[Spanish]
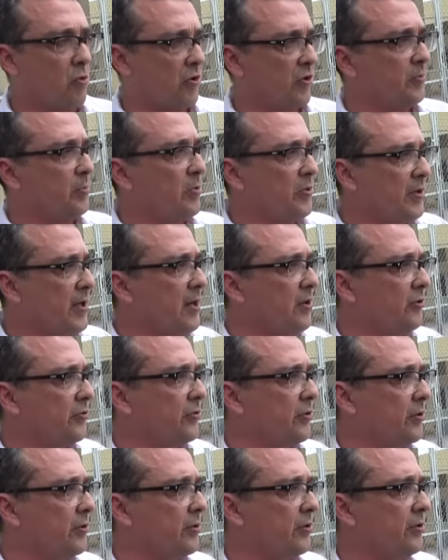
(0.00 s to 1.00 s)
correspondía a
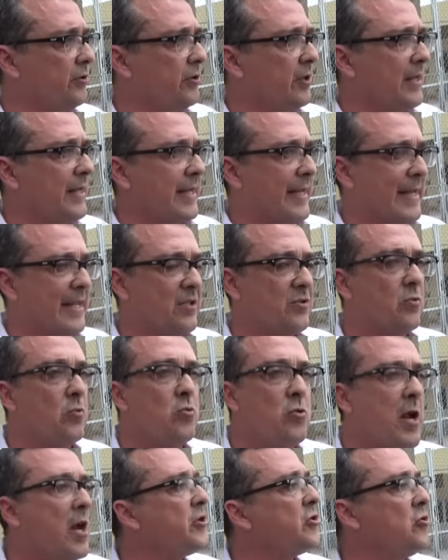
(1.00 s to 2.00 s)
nosotros, es
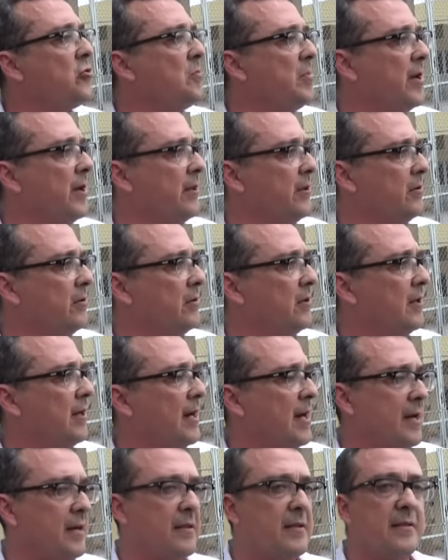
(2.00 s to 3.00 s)
un año y medio
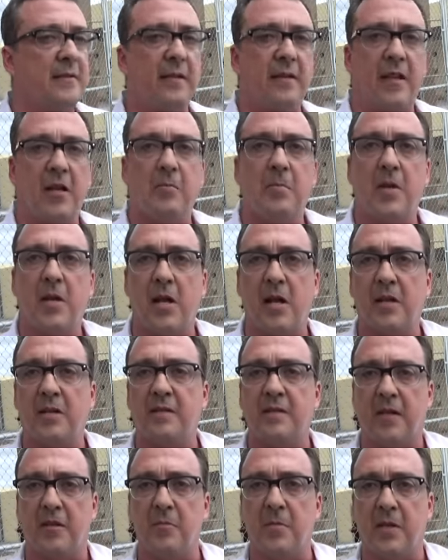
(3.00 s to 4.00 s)
antes de terminar
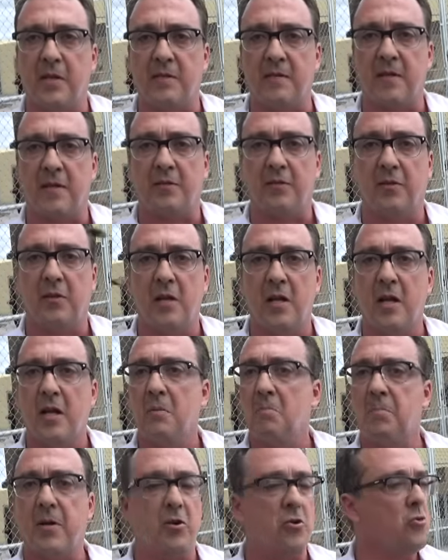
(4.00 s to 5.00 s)
esta administración,
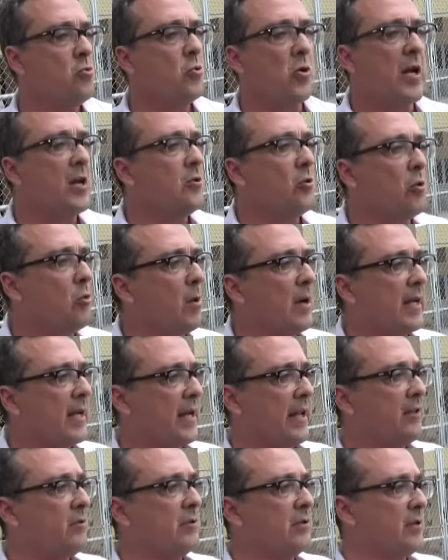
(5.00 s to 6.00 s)
pero nunca nos lo ha
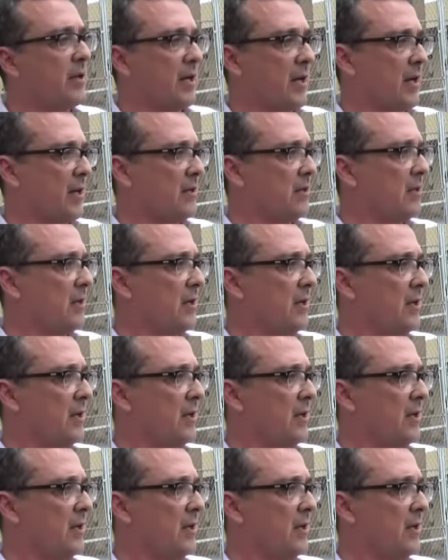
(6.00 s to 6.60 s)
querido entregar.